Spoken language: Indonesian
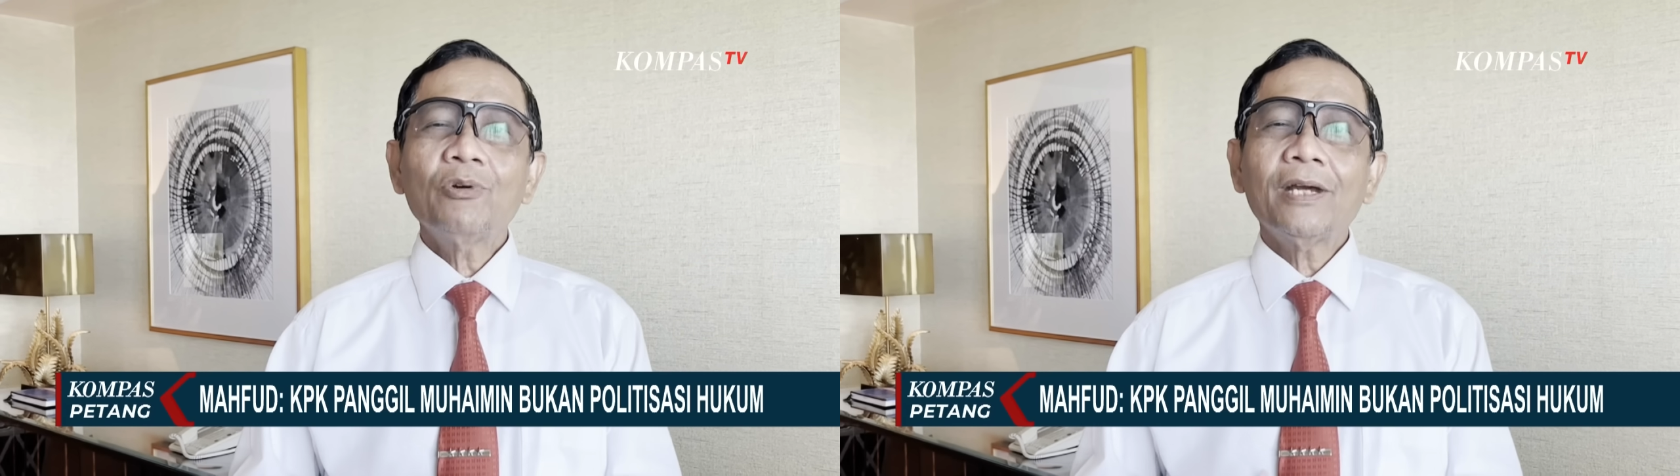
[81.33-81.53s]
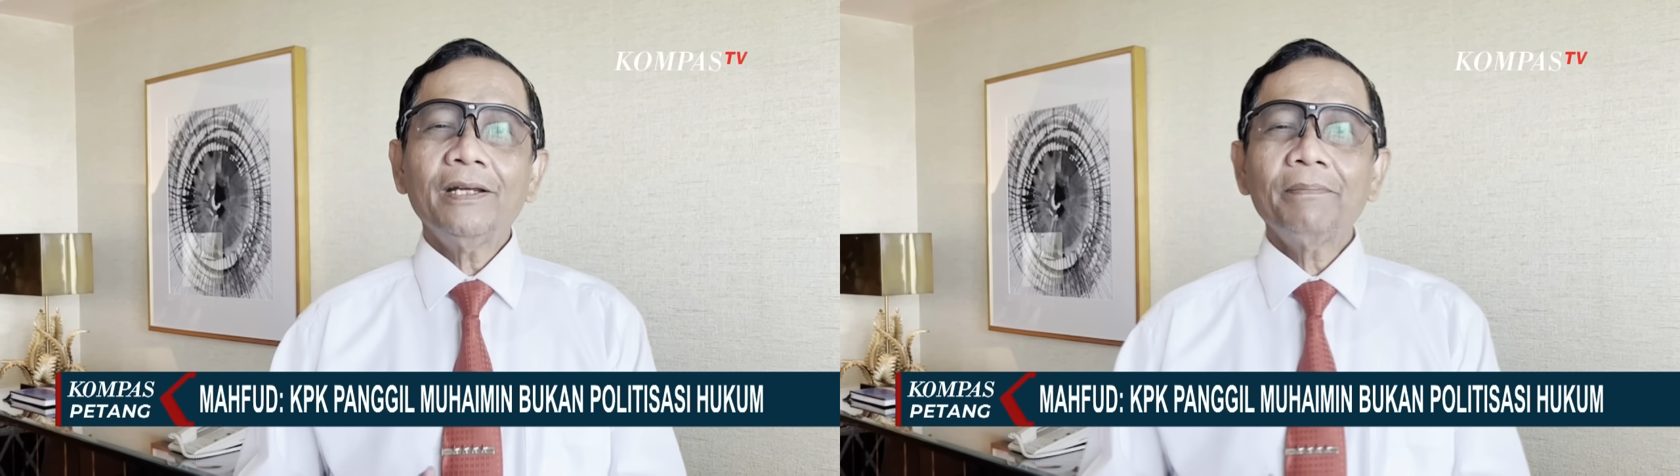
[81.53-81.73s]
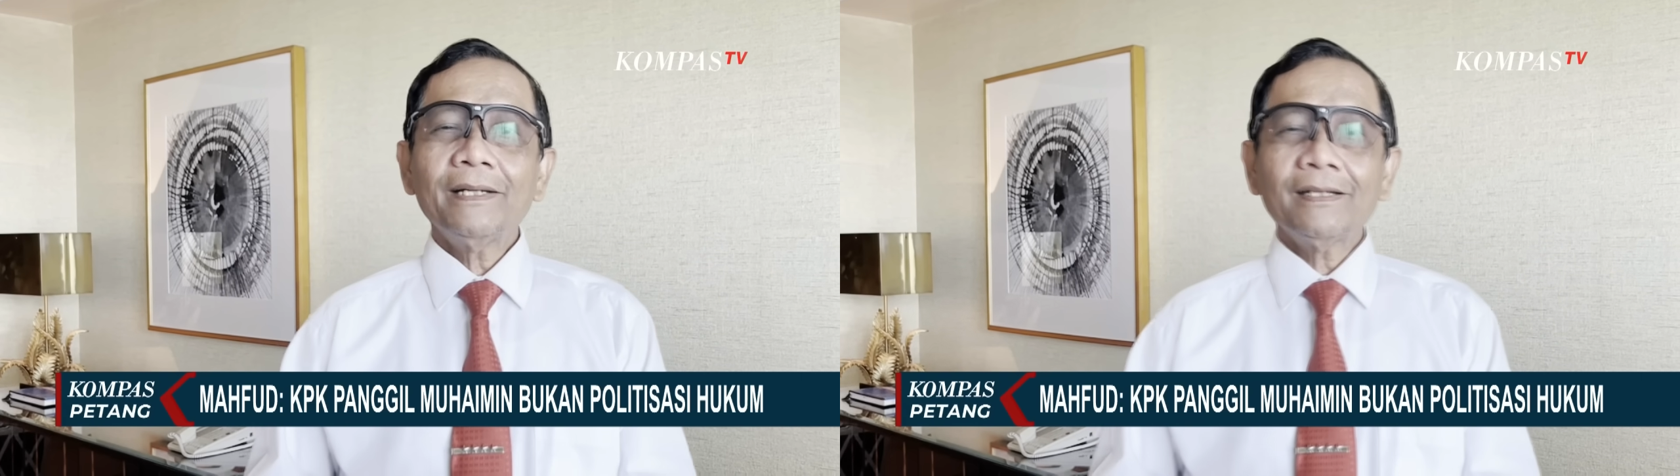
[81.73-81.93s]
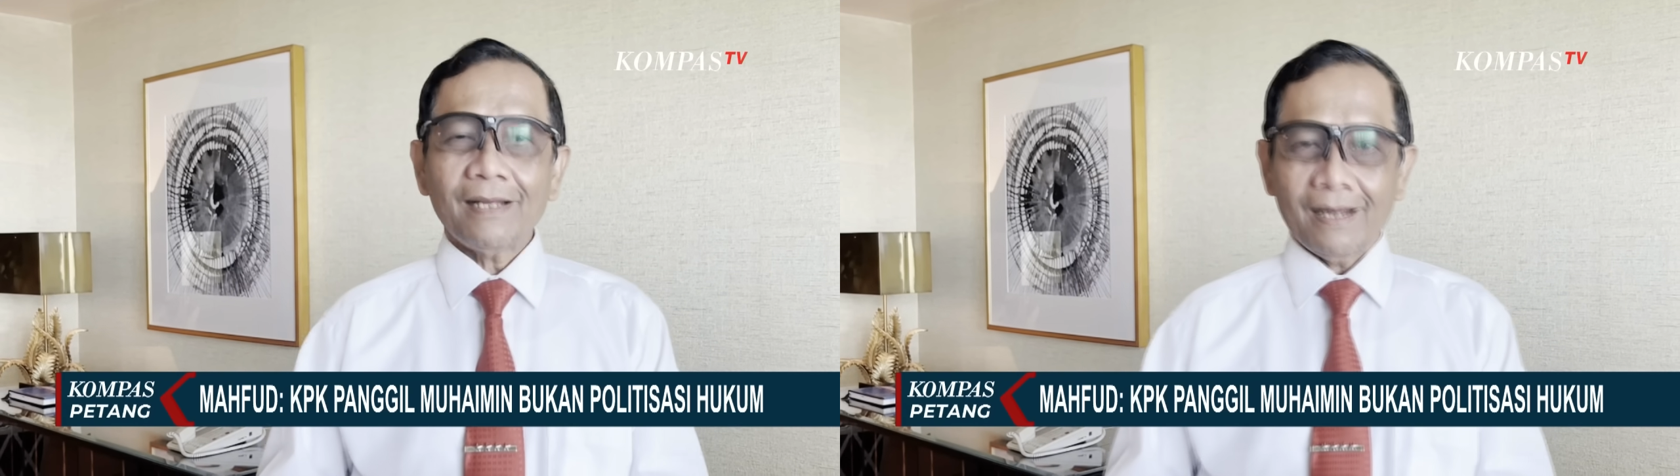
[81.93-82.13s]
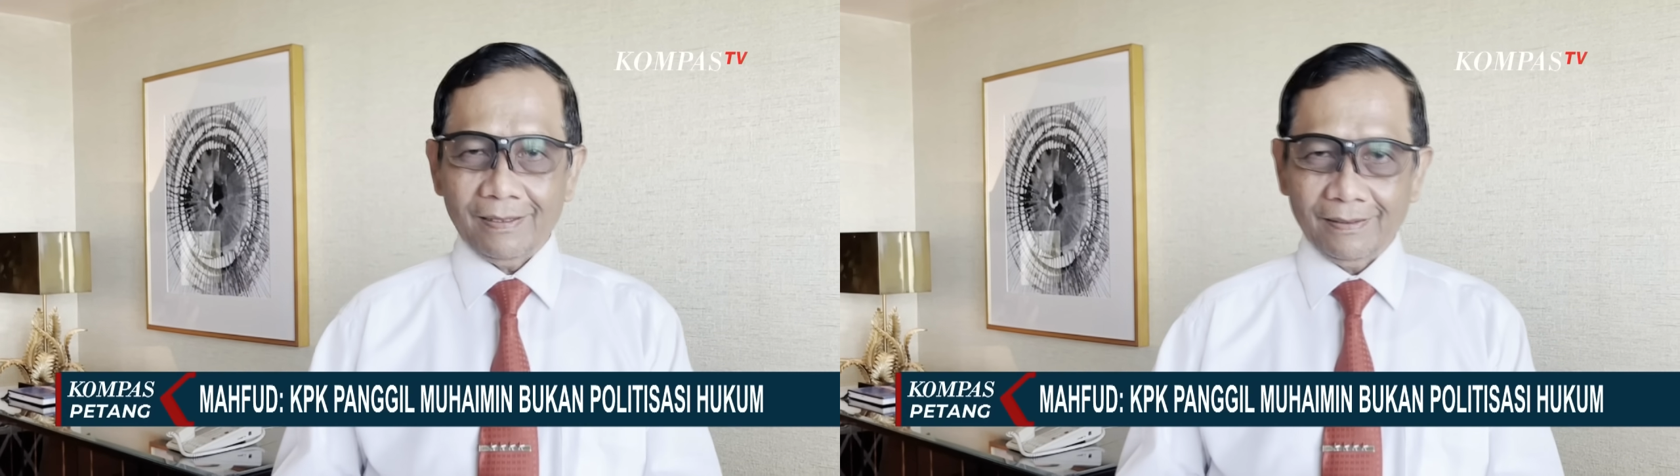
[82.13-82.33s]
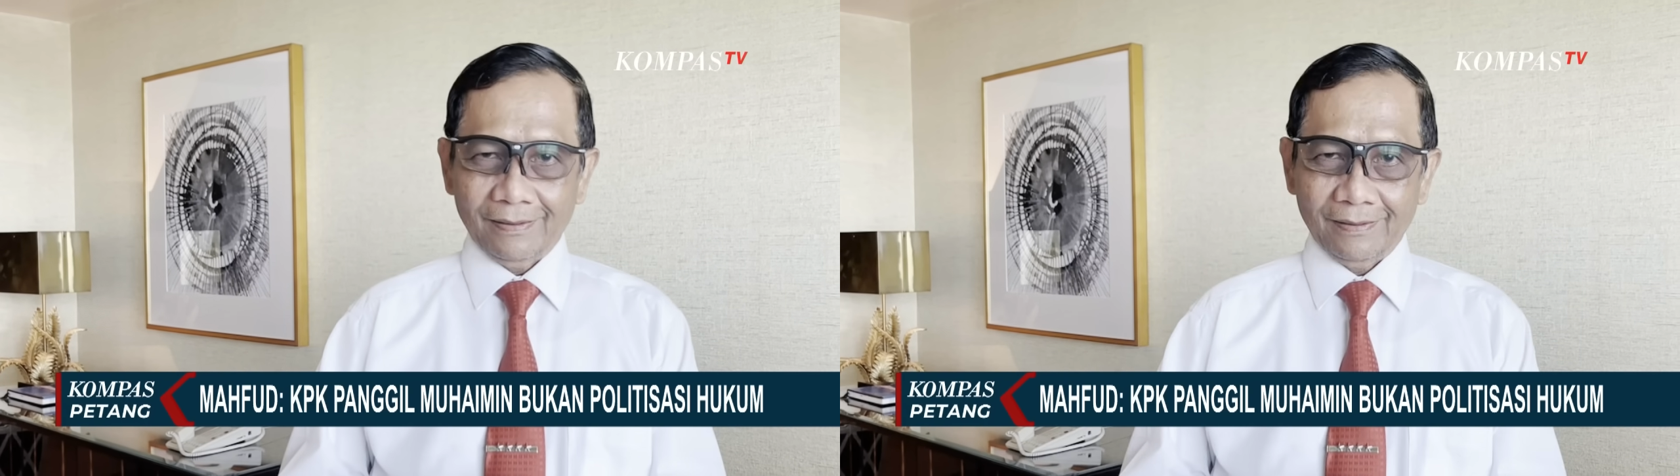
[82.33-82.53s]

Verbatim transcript: bukan diperiksa.